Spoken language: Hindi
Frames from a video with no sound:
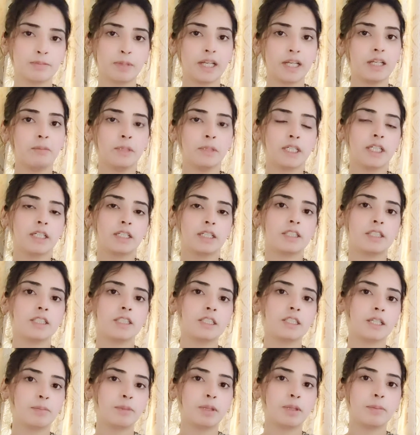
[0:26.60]
पहले मैं क्या करती
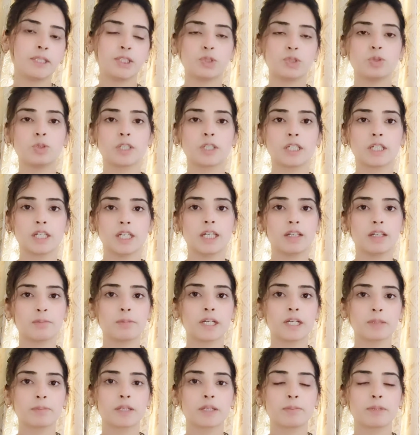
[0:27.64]
थी अपने बच्चों के एक
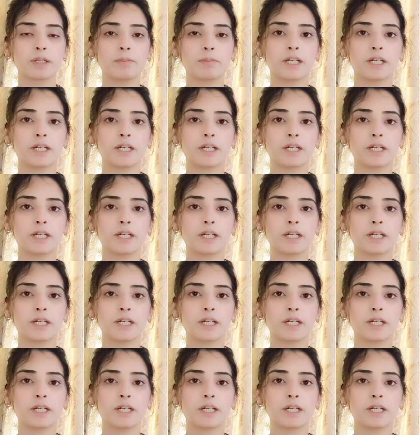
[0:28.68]
बैग में कपड़े